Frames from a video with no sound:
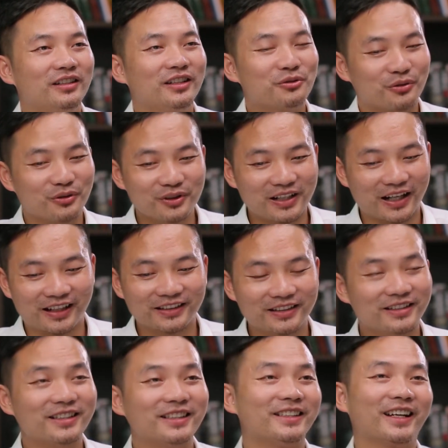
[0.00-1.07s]
那左宗棠
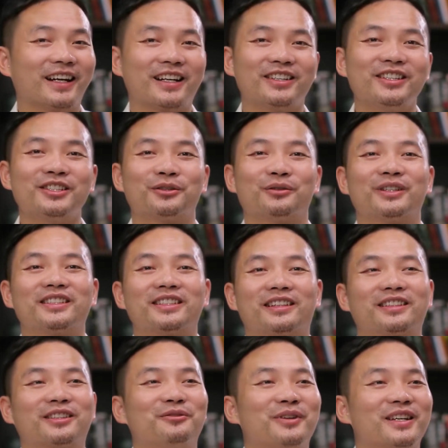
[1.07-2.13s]
他自己也很喜欢
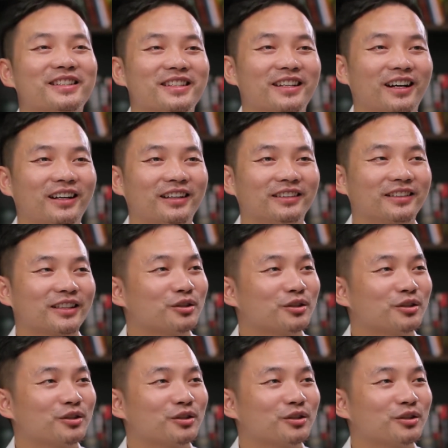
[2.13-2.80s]
下这个围棋啊，